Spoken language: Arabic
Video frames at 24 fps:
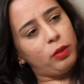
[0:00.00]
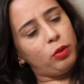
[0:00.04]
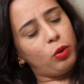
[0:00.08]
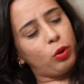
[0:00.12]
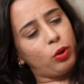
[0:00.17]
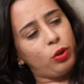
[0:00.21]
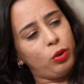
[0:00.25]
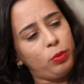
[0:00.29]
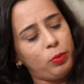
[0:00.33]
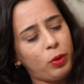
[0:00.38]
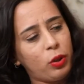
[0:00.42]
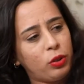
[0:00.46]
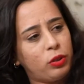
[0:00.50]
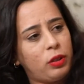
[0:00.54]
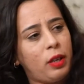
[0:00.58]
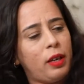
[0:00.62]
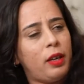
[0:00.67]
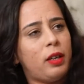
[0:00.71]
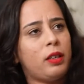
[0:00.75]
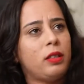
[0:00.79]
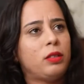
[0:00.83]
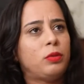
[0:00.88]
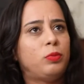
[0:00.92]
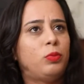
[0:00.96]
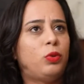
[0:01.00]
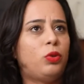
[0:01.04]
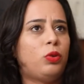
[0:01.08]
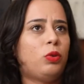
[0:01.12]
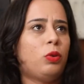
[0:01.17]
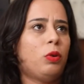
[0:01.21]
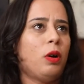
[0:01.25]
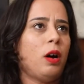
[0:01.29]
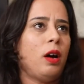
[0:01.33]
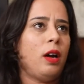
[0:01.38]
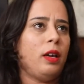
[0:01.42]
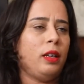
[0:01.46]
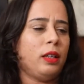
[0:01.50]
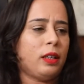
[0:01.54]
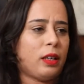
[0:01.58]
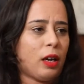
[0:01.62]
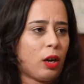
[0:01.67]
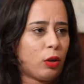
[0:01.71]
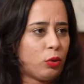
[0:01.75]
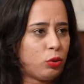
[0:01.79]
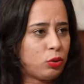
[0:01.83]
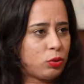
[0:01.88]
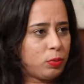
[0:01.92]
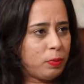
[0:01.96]
دوكيومونتير اسمه
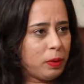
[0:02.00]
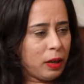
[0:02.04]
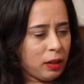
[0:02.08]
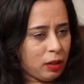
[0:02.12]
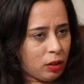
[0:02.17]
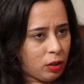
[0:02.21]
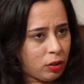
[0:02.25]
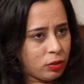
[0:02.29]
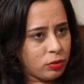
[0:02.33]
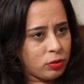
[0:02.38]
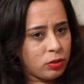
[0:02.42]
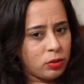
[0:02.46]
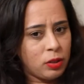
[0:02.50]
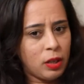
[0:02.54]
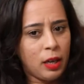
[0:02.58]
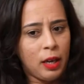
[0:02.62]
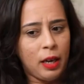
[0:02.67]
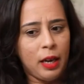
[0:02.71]
إيكاروس بالانس